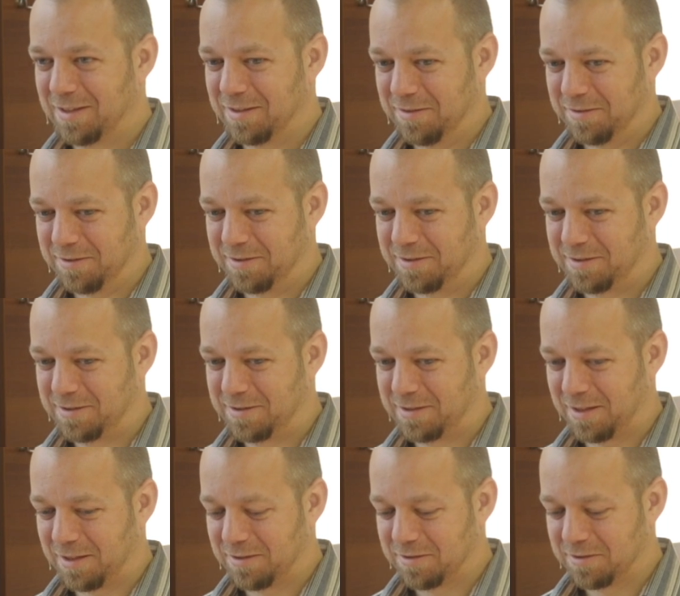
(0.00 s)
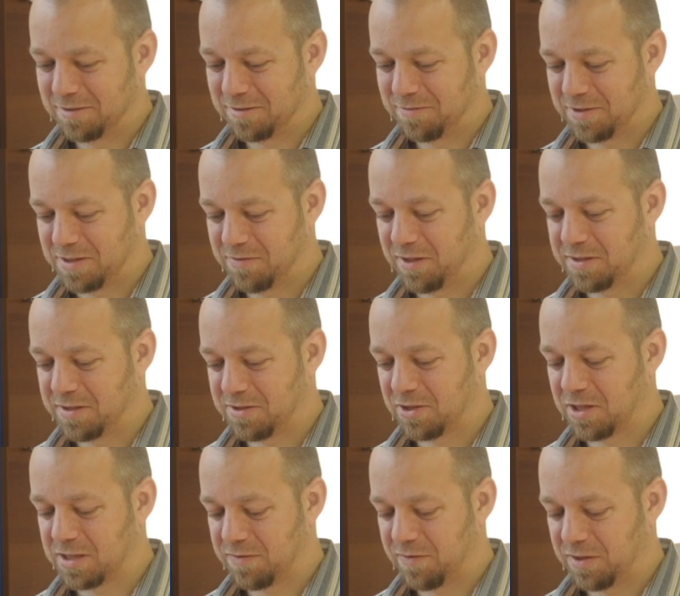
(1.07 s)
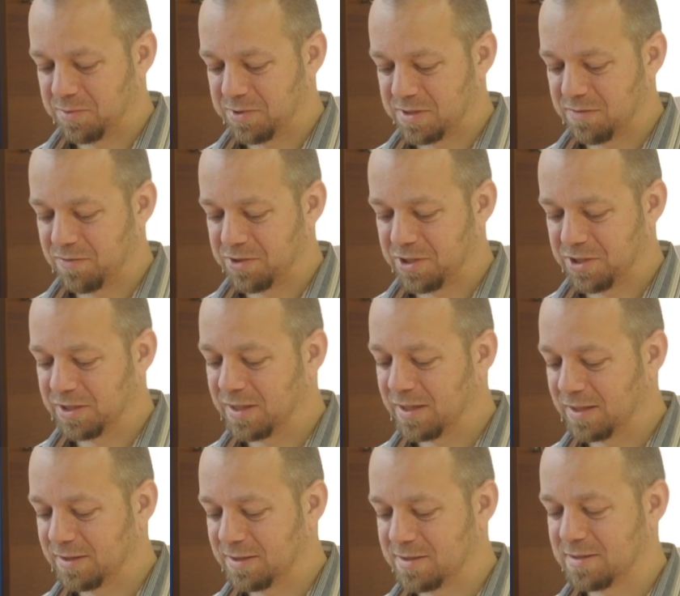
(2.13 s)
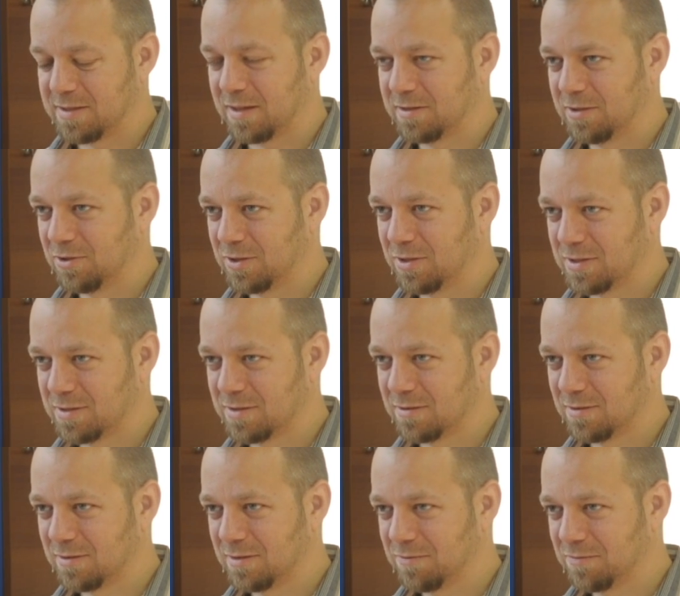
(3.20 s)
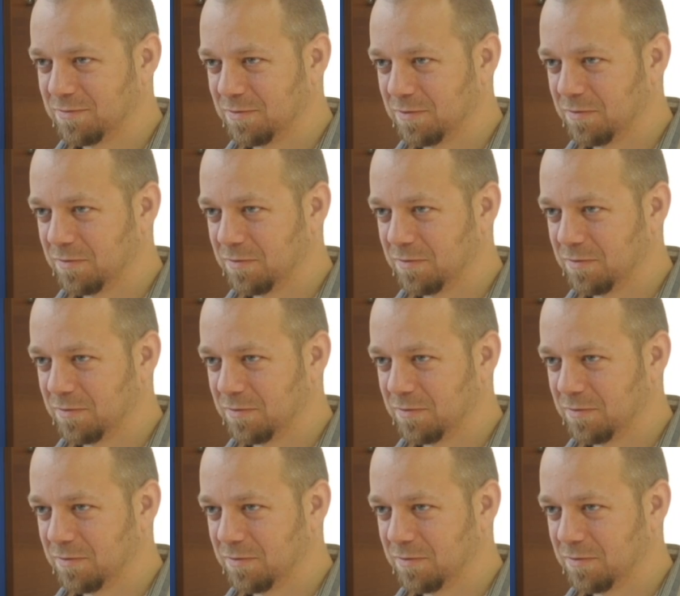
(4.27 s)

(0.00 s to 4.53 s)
E, ten festiwal jest zorganizowany przez Stowarzyszenie Artists Actiones y, i